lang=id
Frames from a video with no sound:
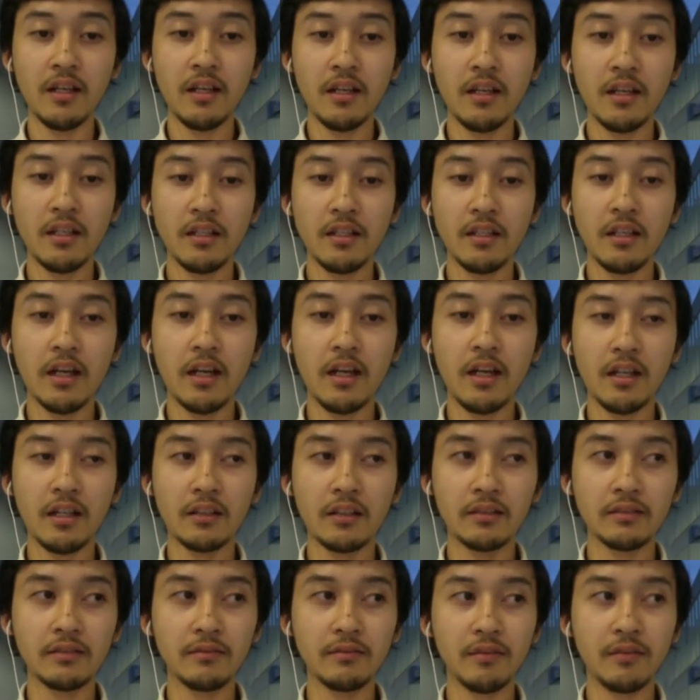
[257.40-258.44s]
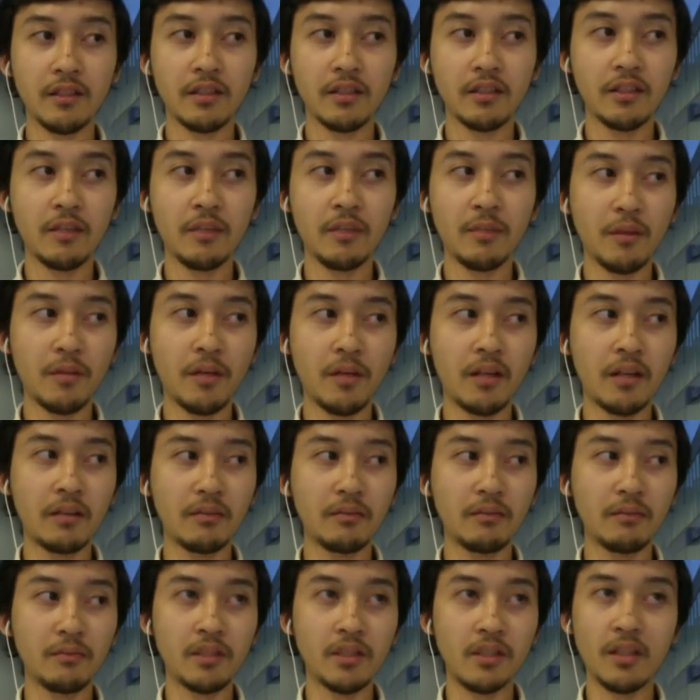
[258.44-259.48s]
ya kita
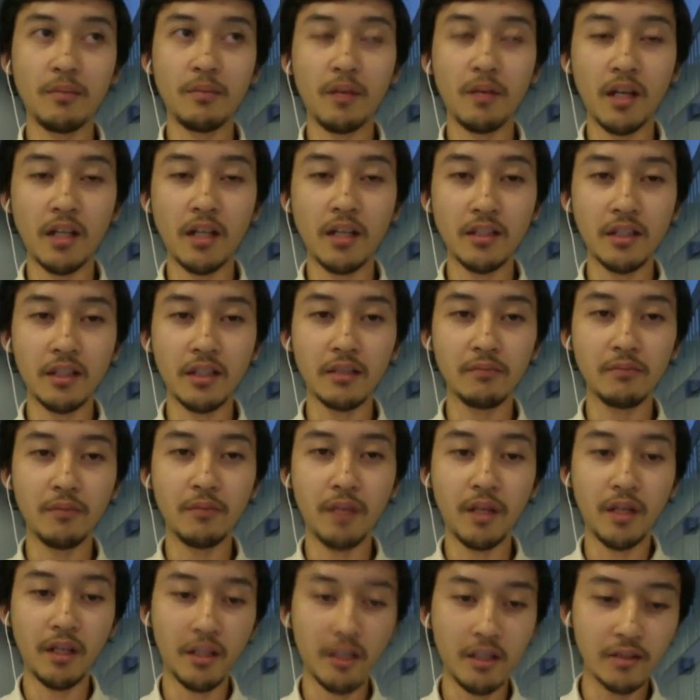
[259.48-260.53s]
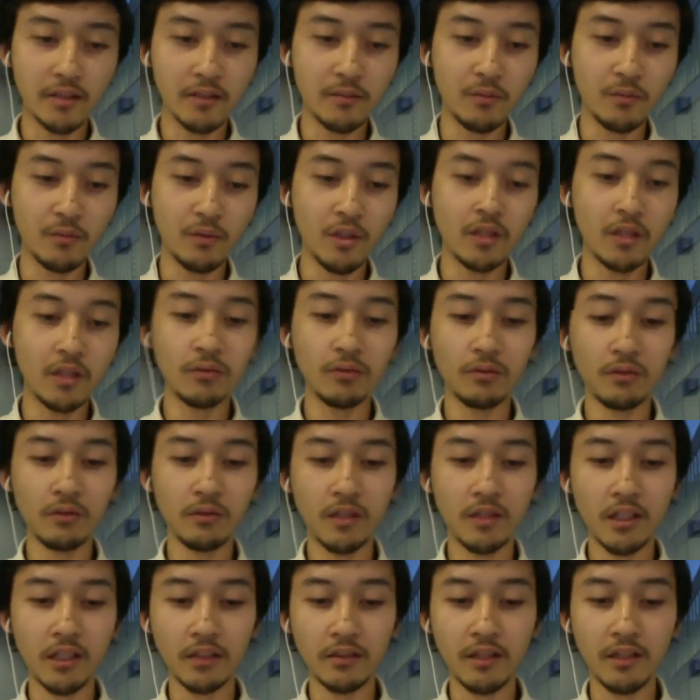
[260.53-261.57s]
memang bisa mengajak mereka semua untuk
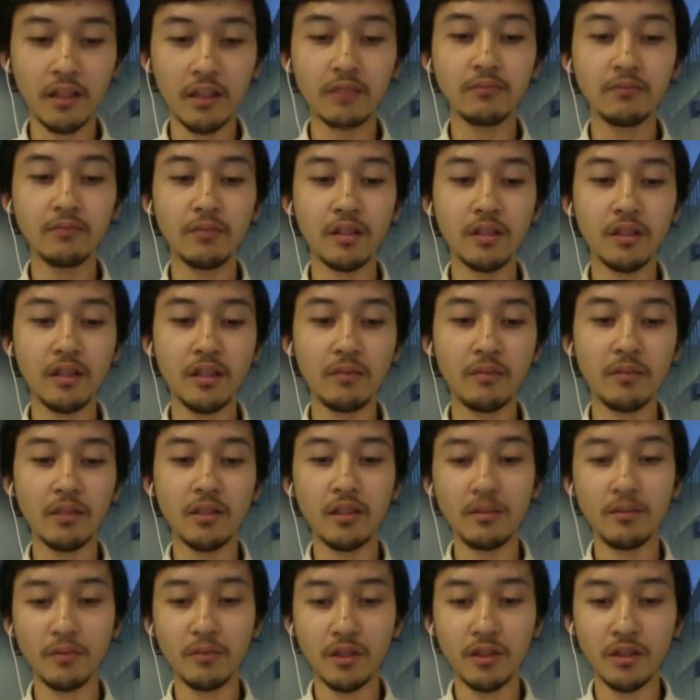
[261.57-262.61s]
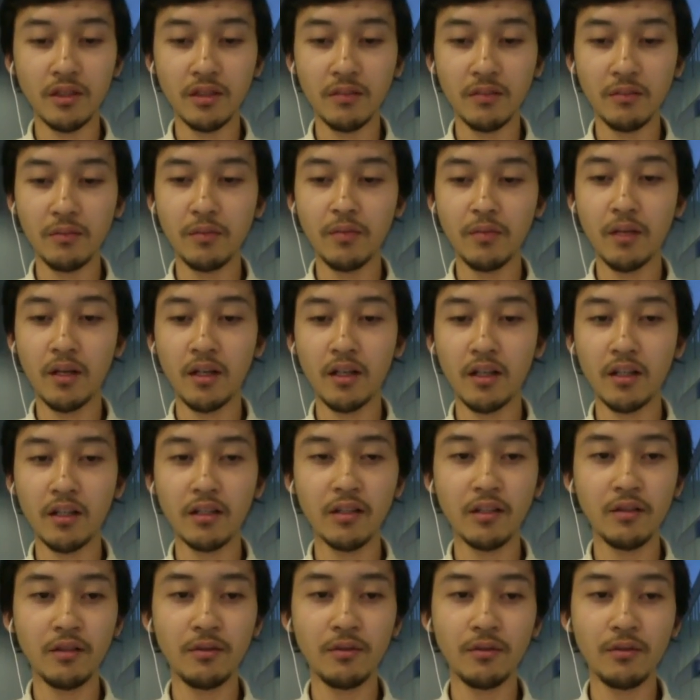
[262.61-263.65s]
datang bersama dan mencicipi
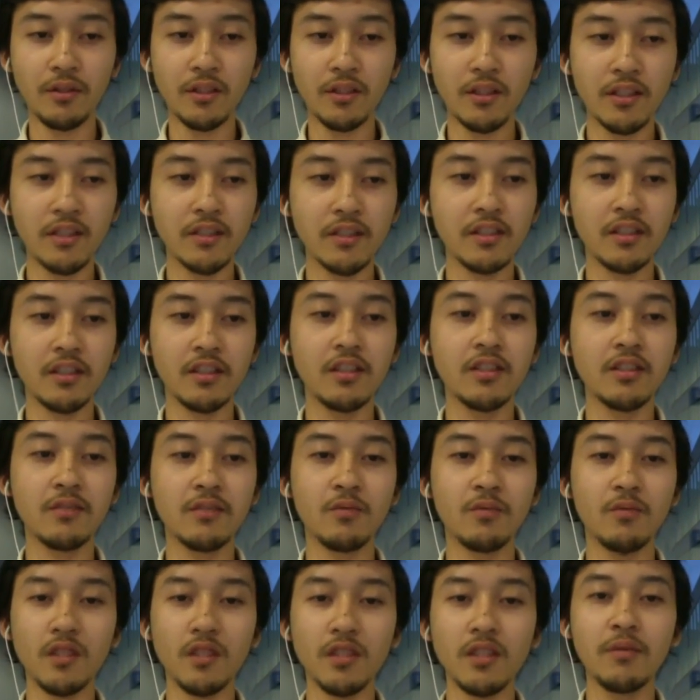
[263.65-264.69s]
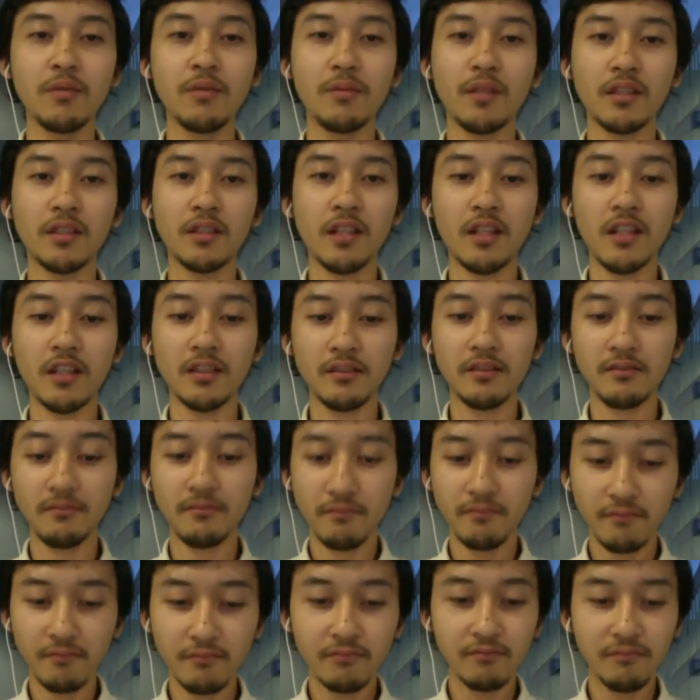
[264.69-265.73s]
makanan Indonesia, jadinya semuanya memang sangat,
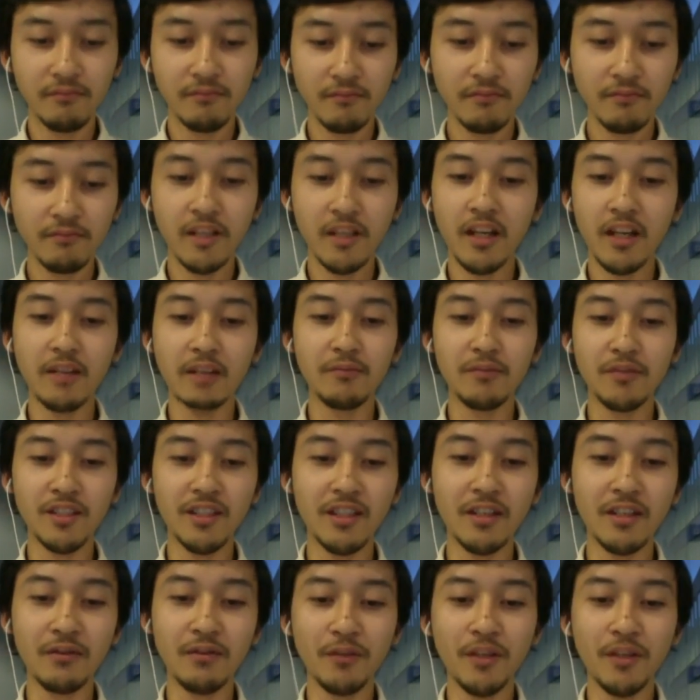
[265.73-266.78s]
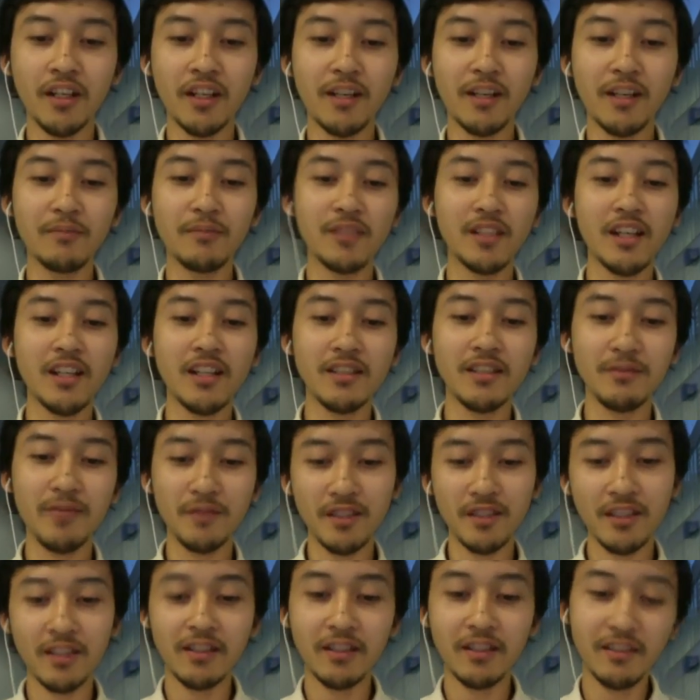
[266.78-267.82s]
ya bisa welcome sekali,
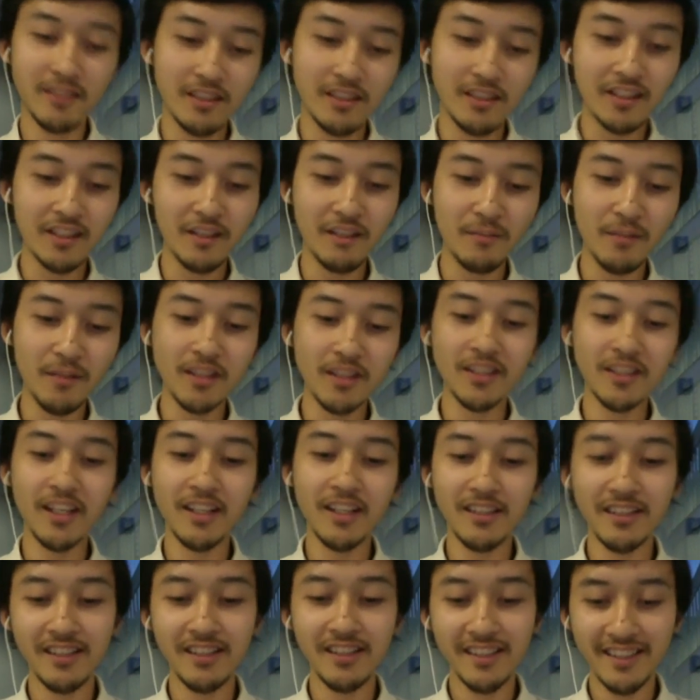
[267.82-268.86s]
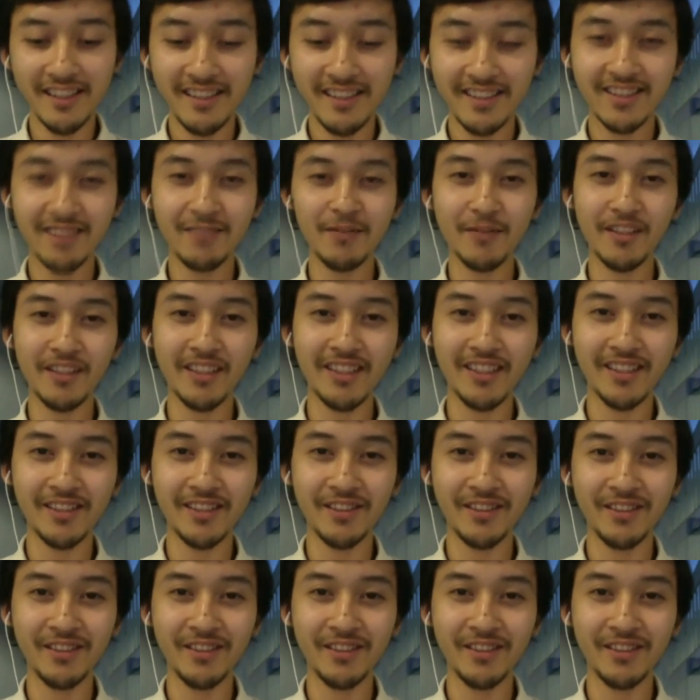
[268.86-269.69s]
bisa diterima sekali, seperti itu.